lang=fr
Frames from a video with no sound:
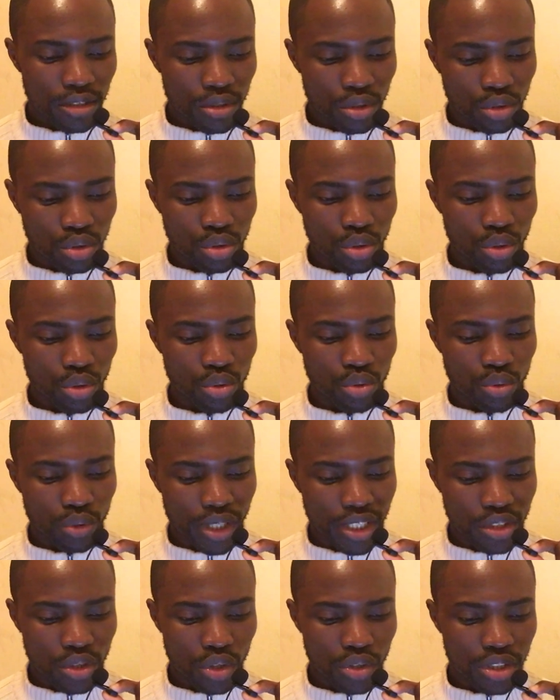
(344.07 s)
qu'en tant que
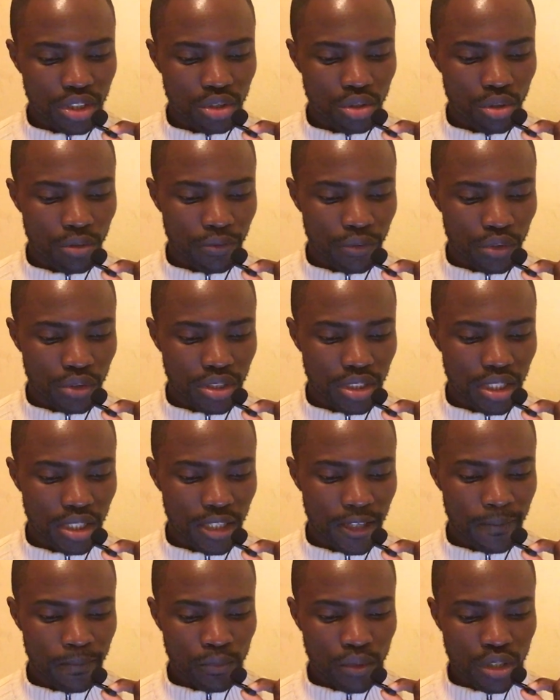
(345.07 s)
ressortissant
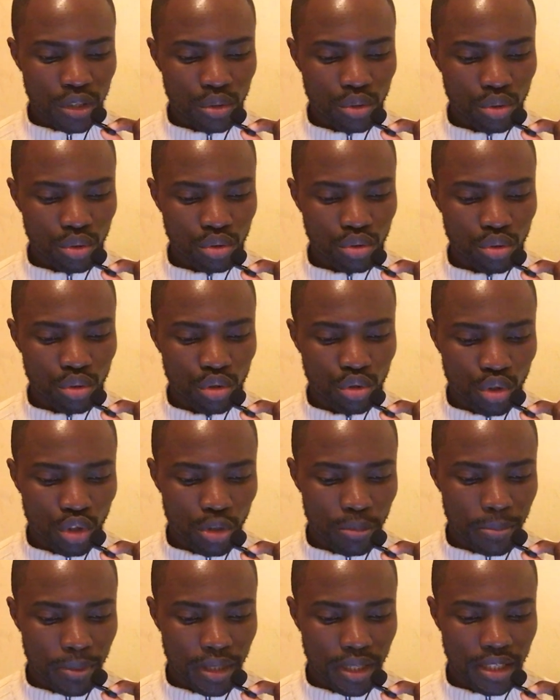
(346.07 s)
français et donc de l'Union
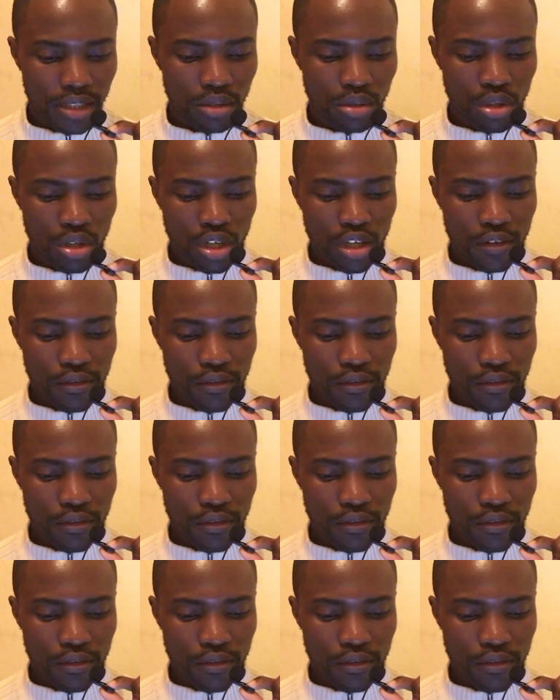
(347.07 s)
européenne,